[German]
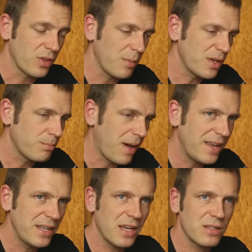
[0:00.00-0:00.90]
Und damit
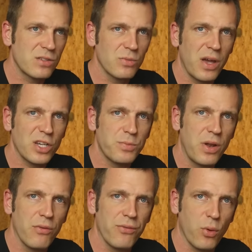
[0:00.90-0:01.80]
meine ich jetzt zum
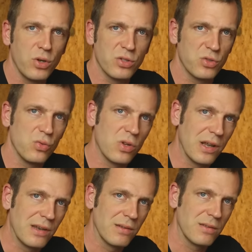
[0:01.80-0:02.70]
Beispiel
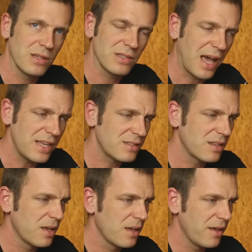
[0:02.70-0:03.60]
Vollzyklen. Das
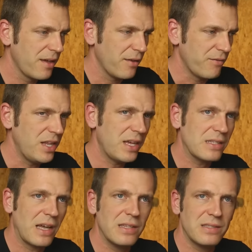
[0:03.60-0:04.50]
heißt, wenn ich
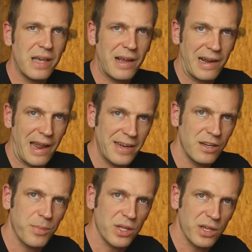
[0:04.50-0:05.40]
jetzt einen sehr
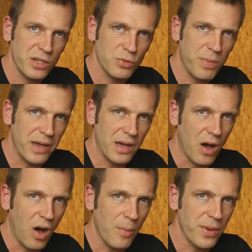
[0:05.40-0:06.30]
kleinen
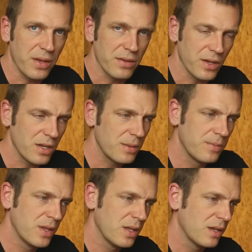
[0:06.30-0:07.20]
Batteriespeicher habe, ja,
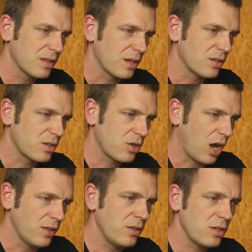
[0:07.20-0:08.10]
dann,
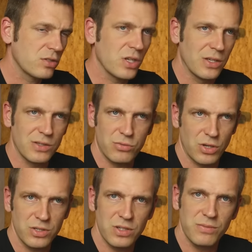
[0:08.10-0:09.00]
kann es, äh,
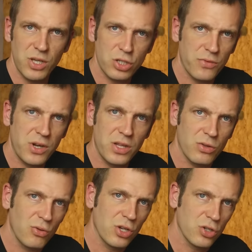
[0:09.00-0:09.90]
dann ist es wirtschaftlich
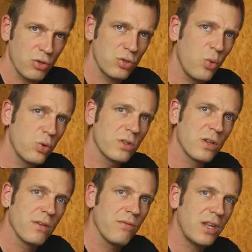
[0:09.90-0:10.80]
natürlich schon
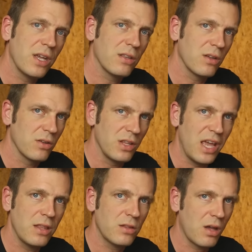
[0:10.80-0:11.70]
gut, wenn ich den
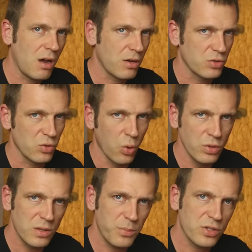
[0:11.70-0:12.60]
jeden Tag zu
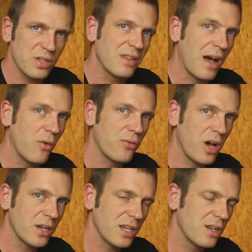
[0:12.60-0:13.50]
100%
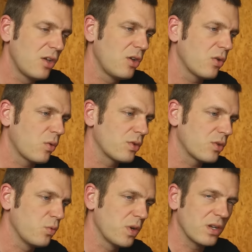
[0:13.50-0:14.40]
auflade
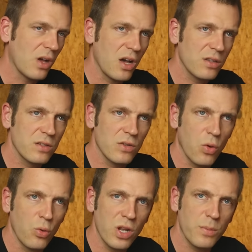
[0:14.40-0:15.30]
und über die Nacht
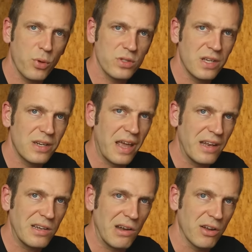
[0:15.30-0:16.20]
100%
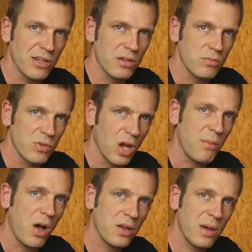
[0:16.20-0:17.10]
Entlade. Ja,
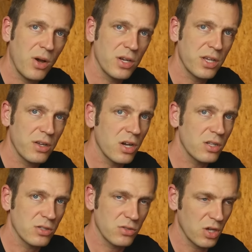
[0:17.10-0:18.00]
machen ja manche ja,
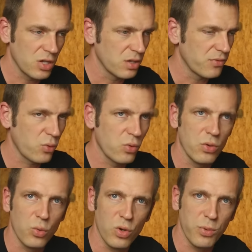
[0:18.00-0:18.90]
dass der in der Früh
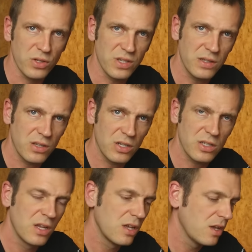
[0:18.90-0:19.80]
0%
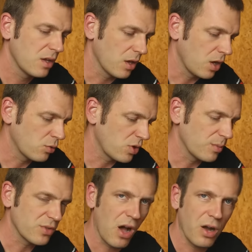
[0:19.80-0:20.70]
hat ja, und dann
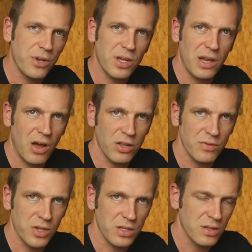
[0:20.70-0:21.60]
am Tag wieder
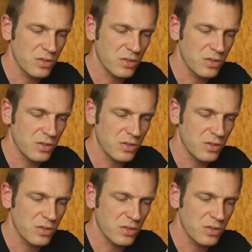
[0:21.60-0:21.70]
geladen wird.